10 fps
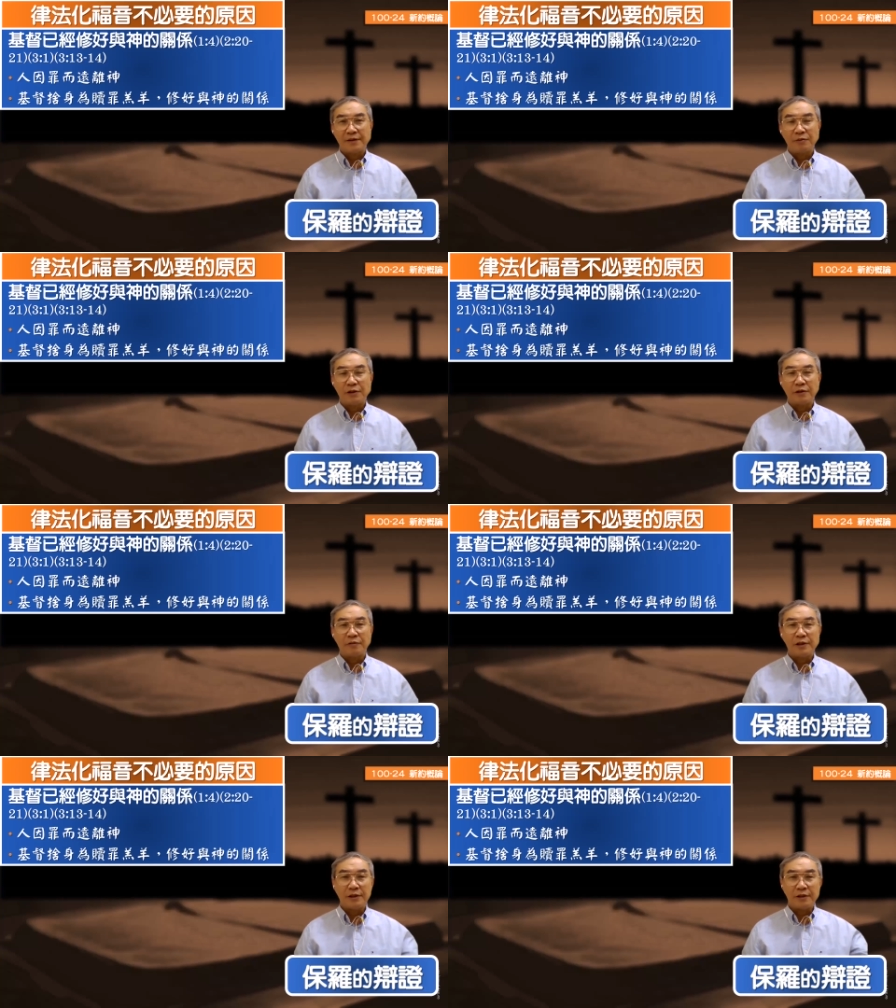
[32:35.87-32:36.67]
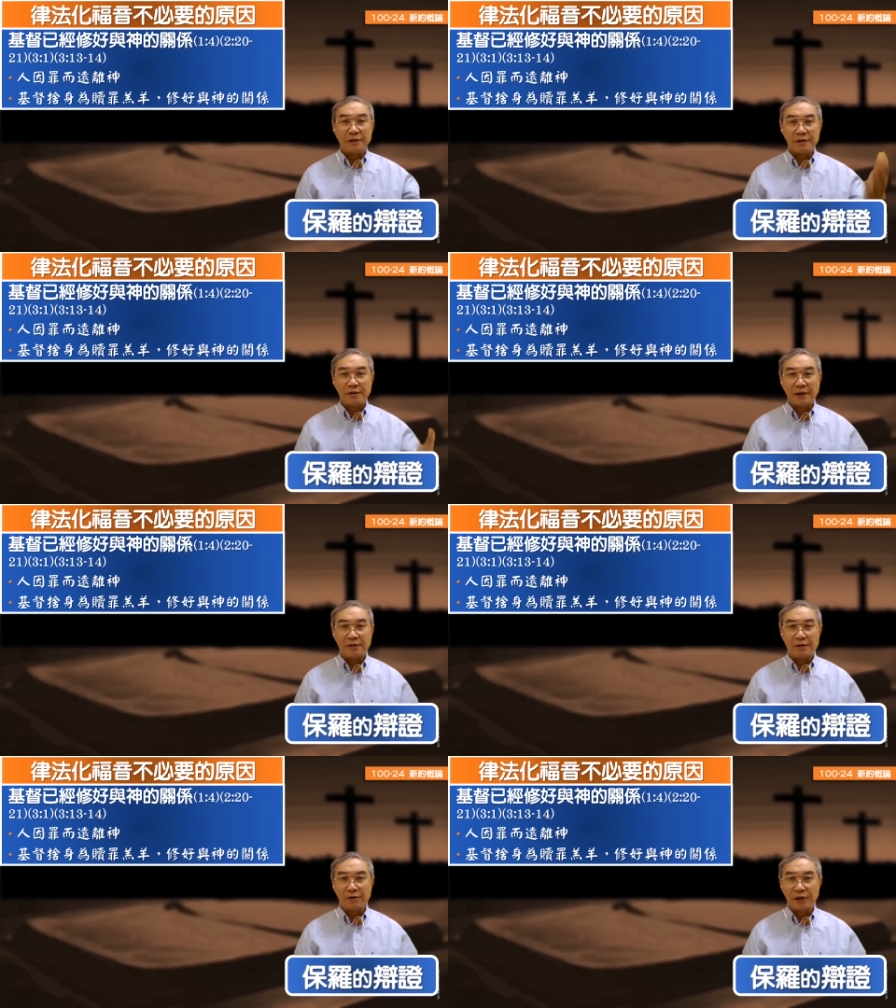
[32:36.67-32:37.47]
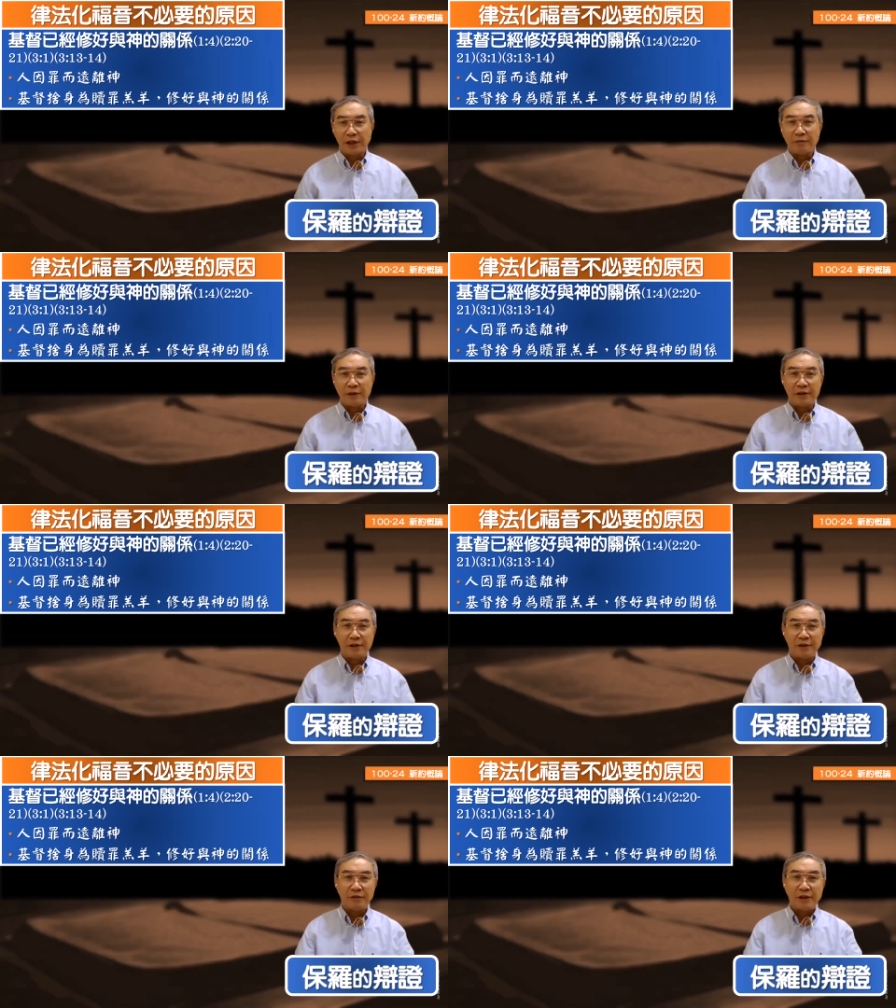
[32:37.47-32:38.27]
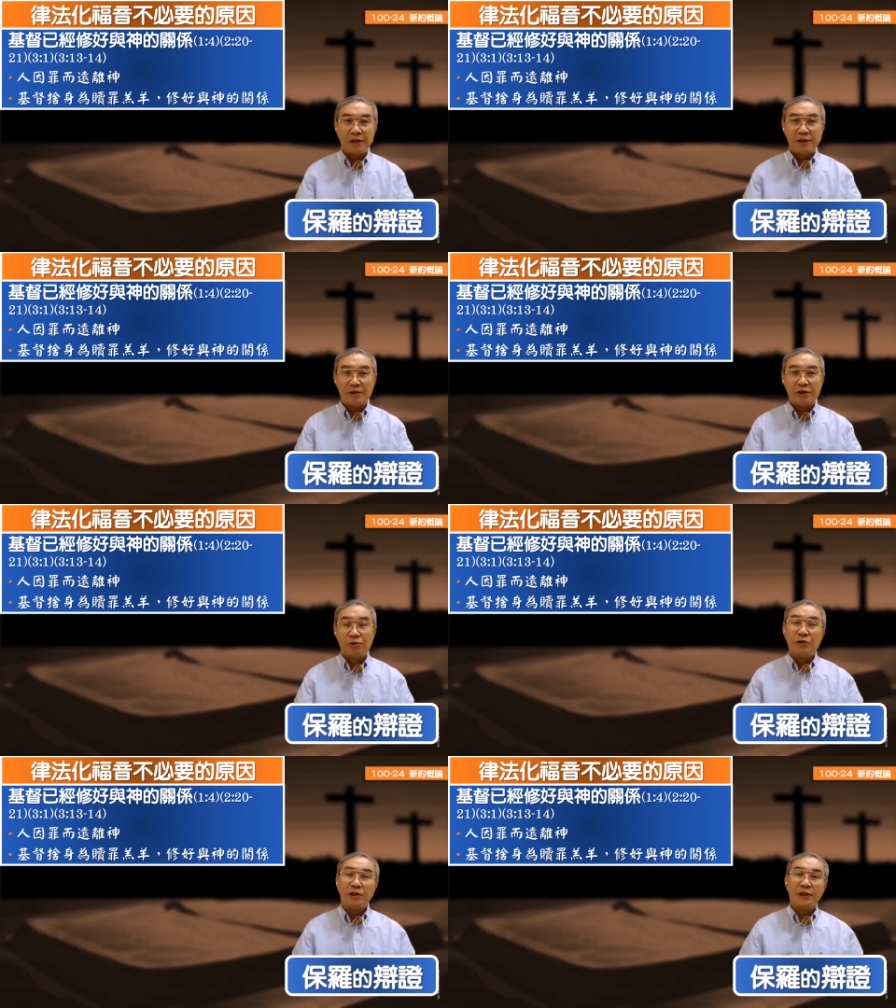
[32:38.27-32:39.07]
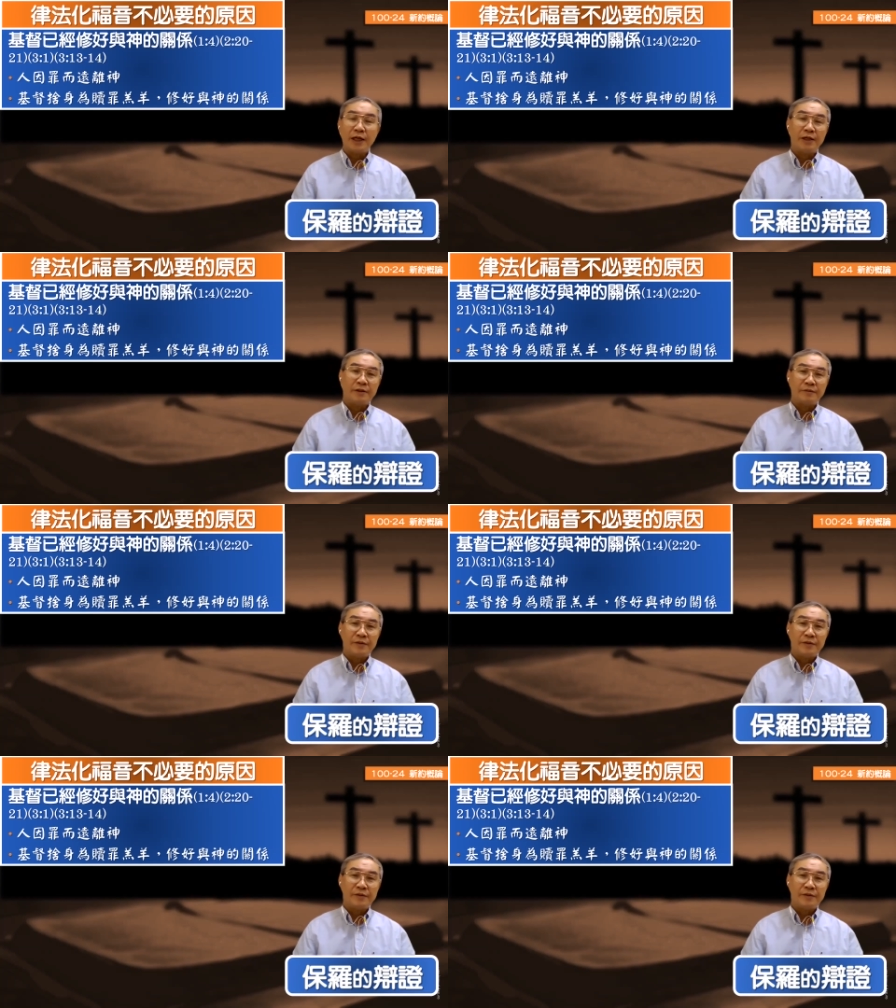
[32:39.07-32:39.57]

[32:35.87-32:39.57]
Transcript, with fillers: 为什么？第一个当然就是最根本的，因为基督已经来了，